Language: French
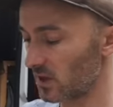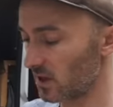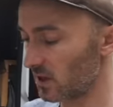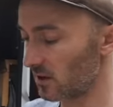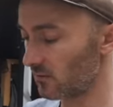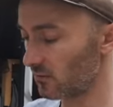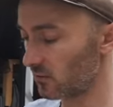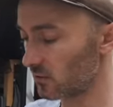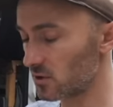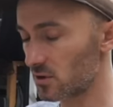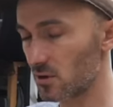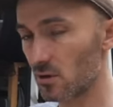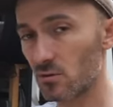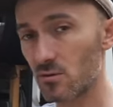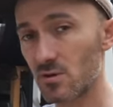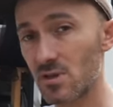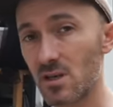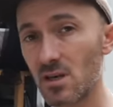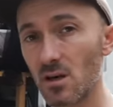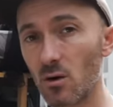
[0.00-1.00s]
qui fonctionne
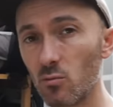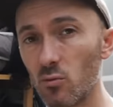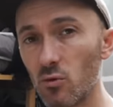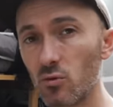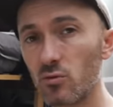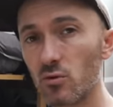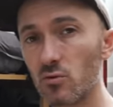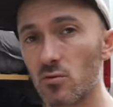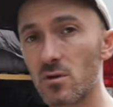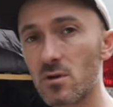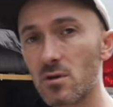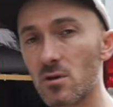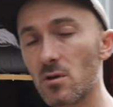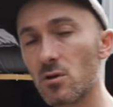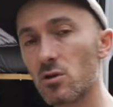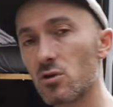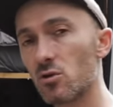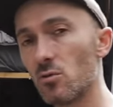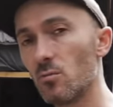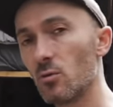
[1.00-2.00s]
aussi en Bluetooth.
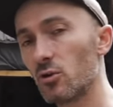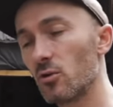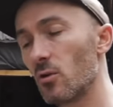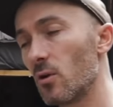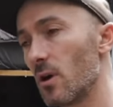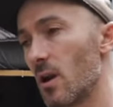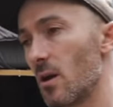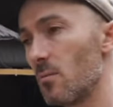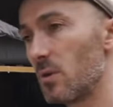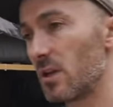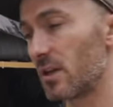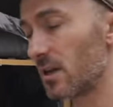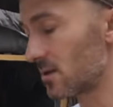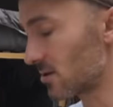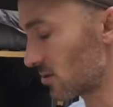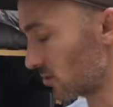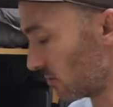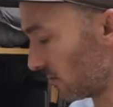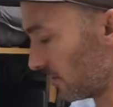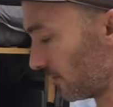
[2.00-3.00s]
Je te montrerai
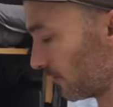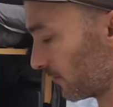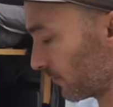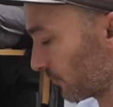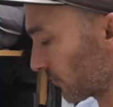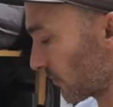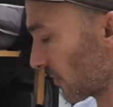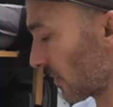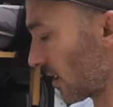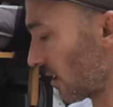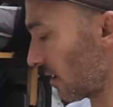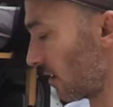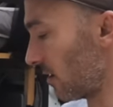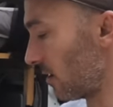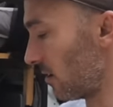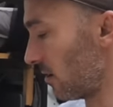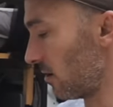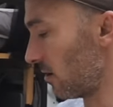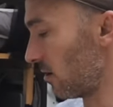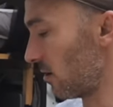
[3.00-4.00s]
l'application,
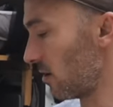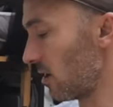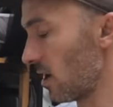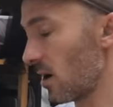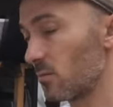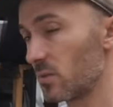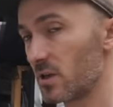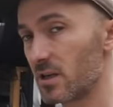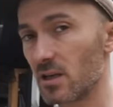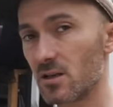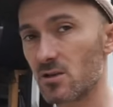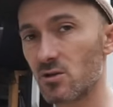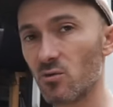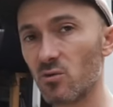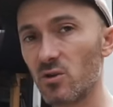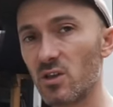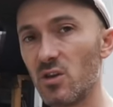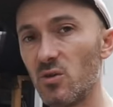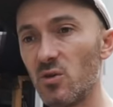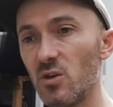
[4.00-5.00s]
euh,
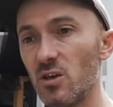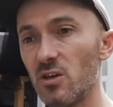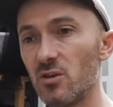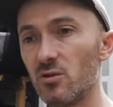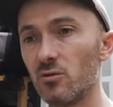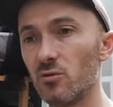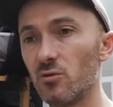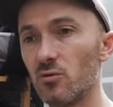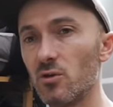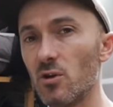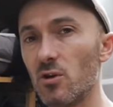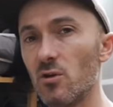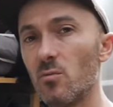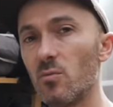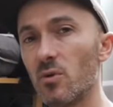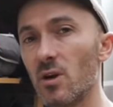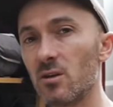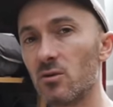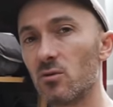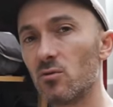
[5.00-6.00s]
application qui te donne
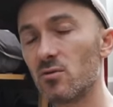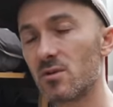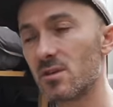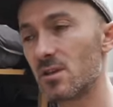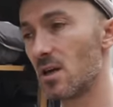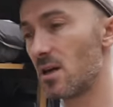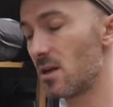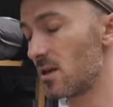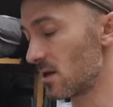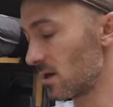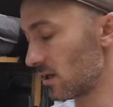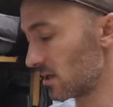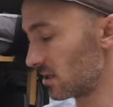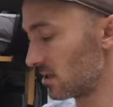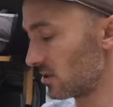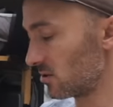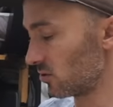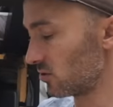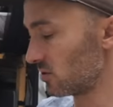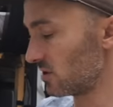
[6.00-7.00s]
plein de conseils et
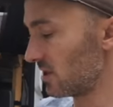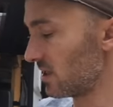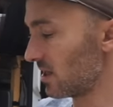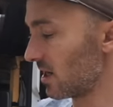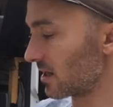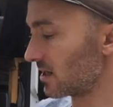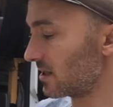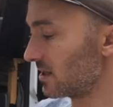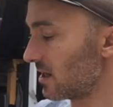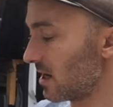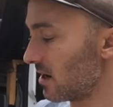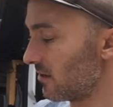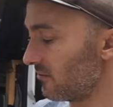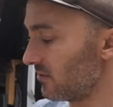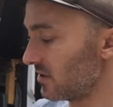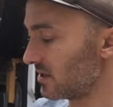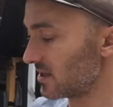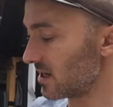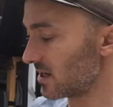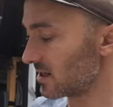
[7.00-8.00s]
qui te dit à quelle
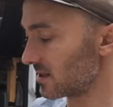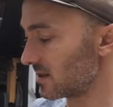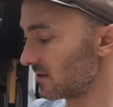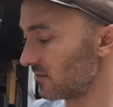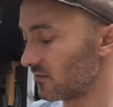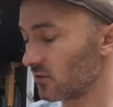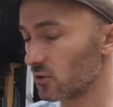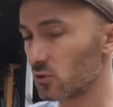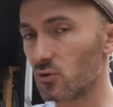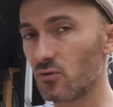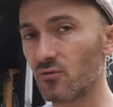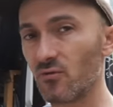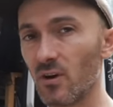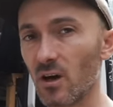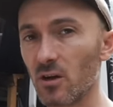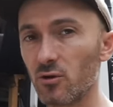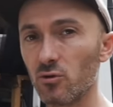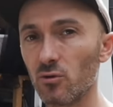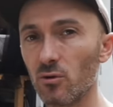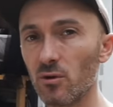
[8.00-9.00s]
vitesse il faut
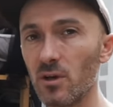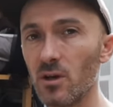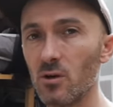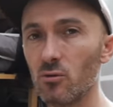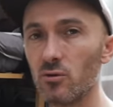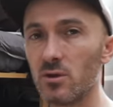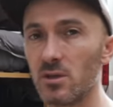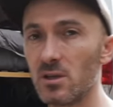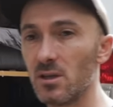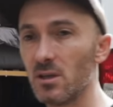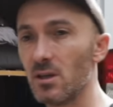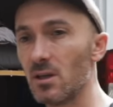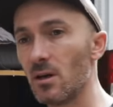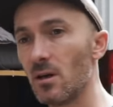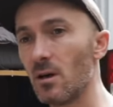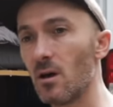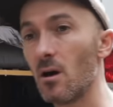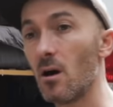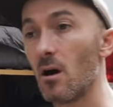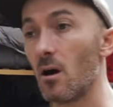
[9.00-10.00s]
faire tourner l'outil
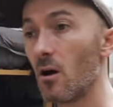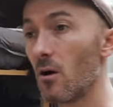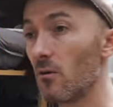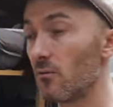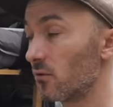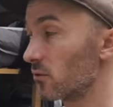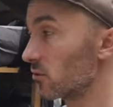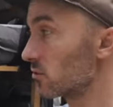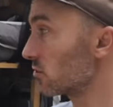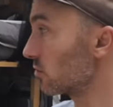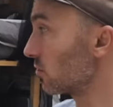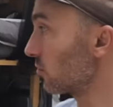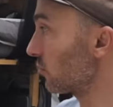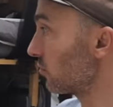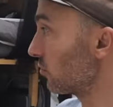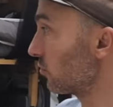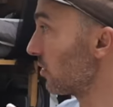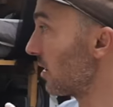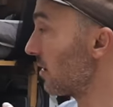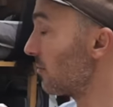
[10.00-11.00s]
en fonction
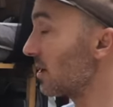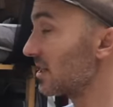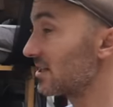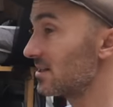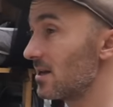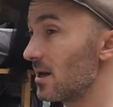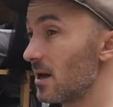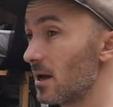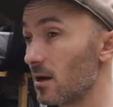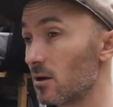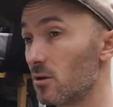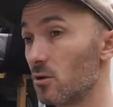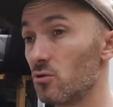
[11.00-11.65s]
de la matière